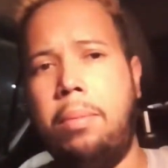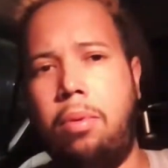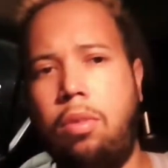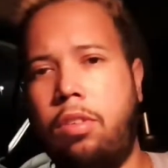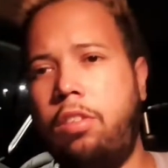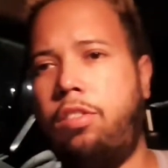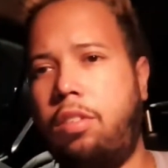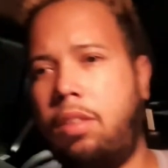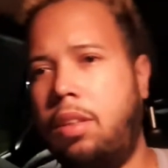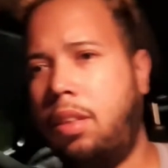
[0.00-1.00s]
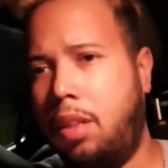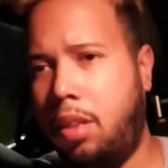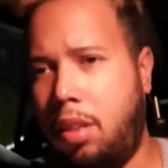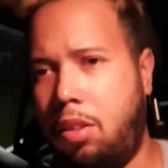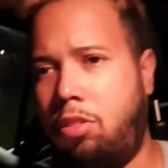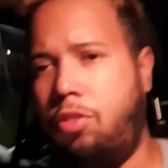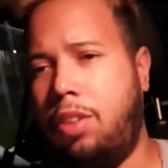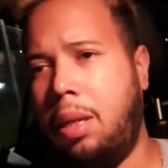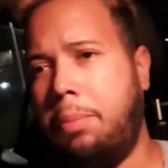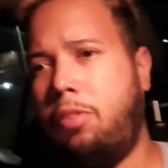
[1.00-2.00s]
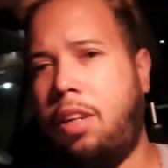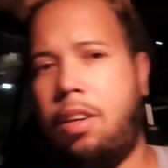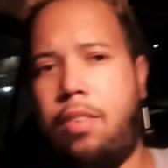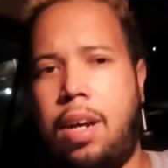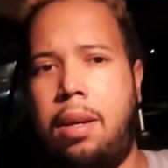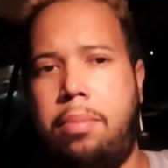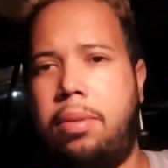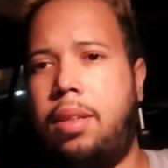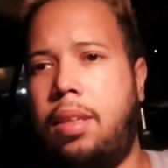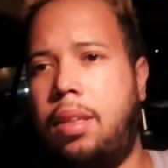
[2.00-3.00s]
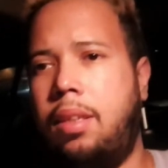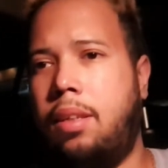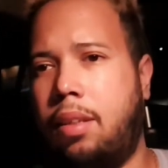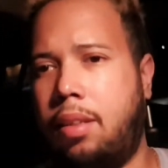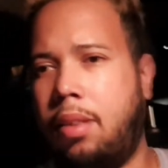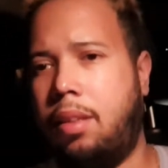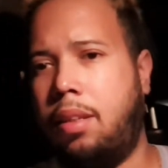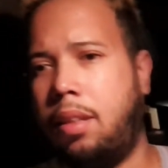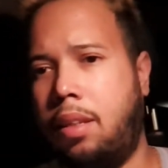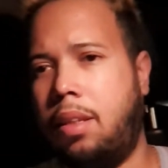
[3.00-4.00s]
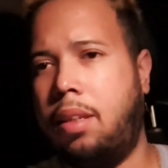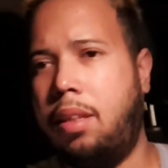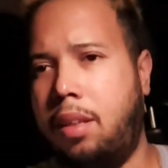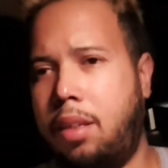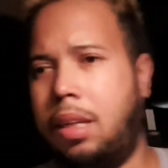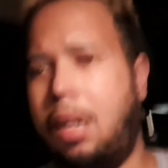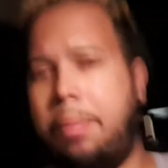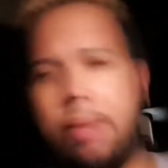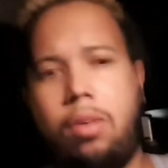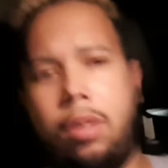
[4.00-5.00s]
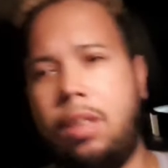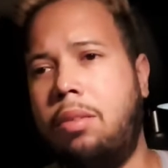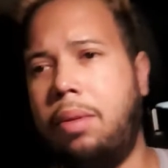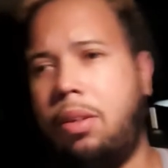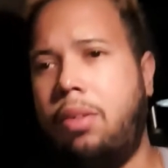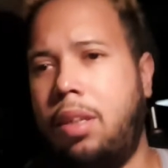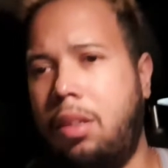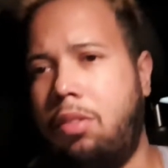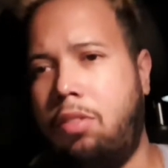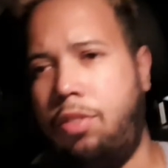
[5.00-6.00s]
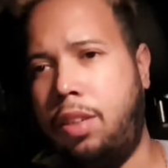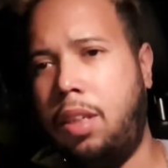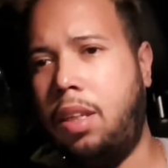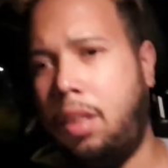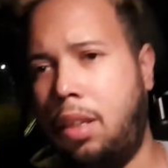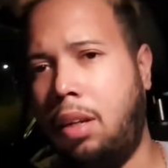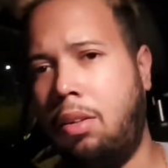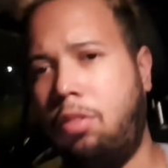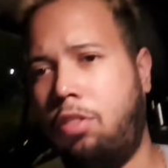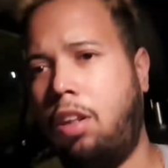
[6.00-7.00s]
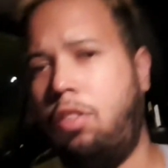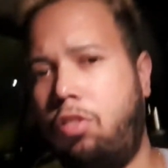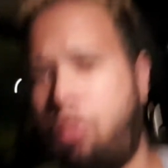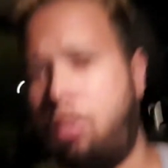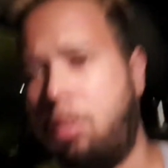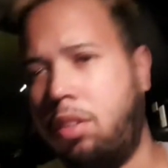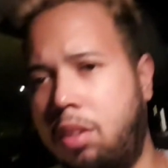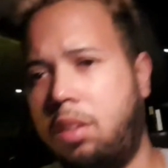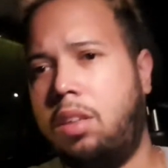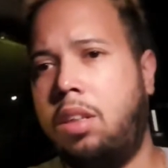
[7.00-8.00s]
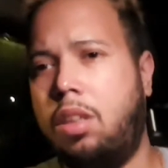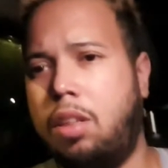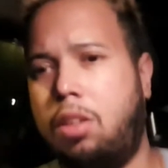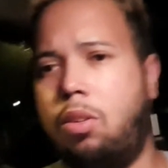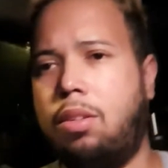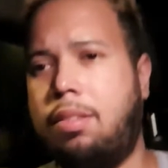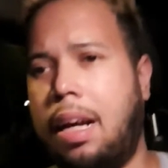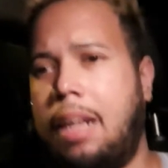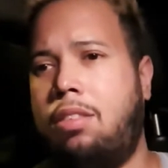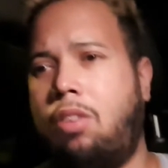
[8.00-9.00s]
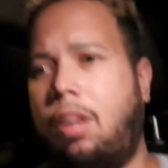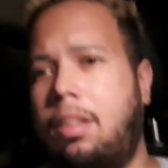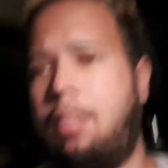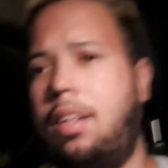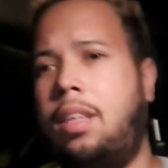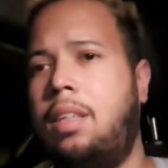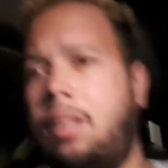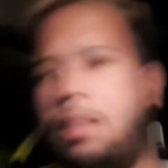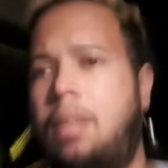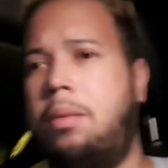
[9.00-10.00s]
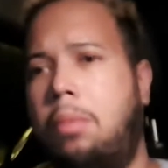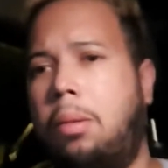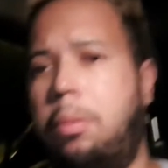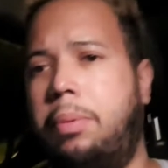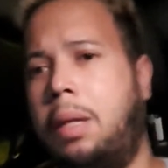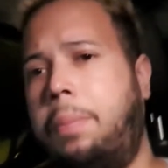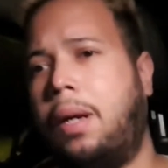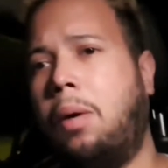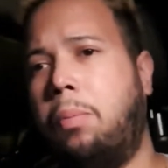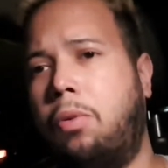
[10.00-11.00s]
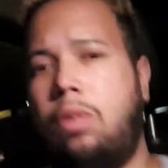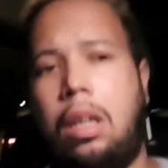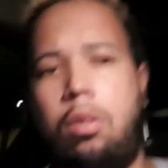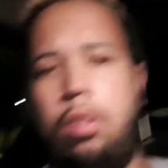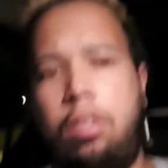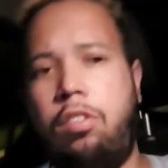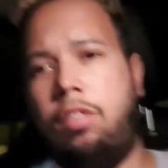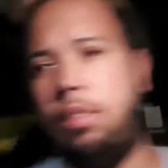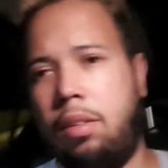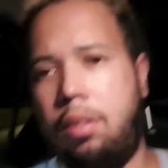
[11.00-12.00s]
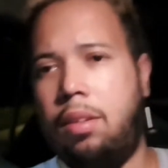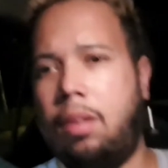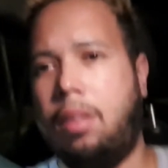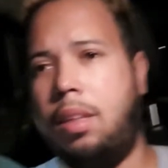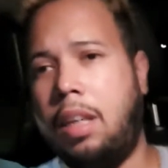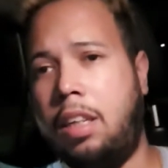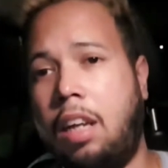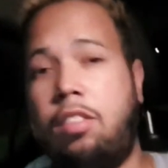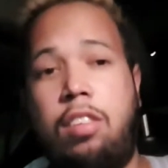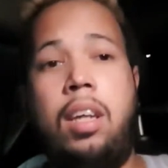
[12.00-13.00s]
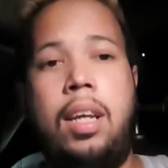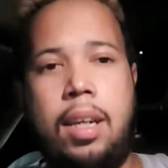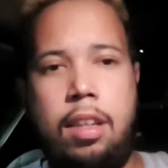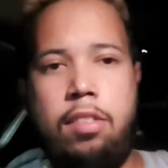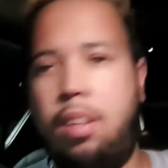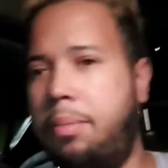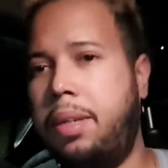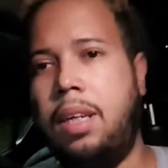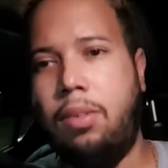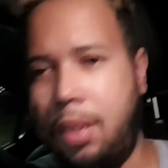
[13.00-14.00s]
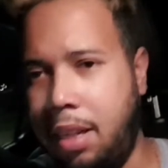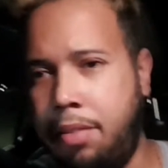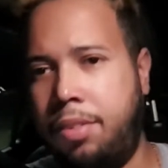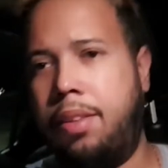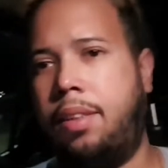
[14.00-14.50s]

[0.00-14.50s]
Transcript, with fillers: bom hoje. Eu não tive tempo de gravar porque tava bem corrido, bem corrido. Tive que dar um jeito de dosar as horas ali mim poder pegar um pouco da noite. Que achei que ia ter dinâmica e não teve.